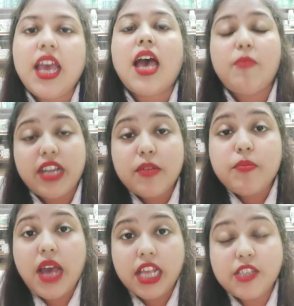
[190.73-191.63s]
हमारे
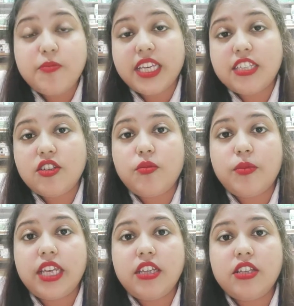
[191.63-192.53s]
मांसपेशियों
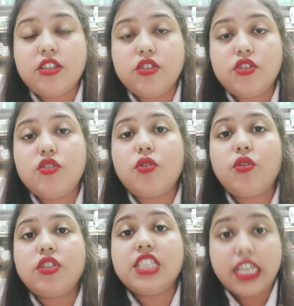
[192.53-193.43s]
में जो
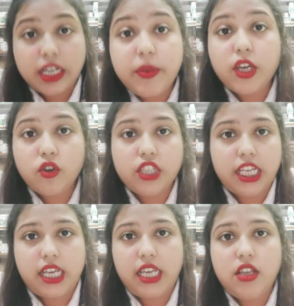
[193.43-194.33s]
चर्बी होती
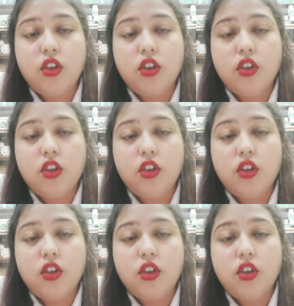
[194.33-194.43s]
है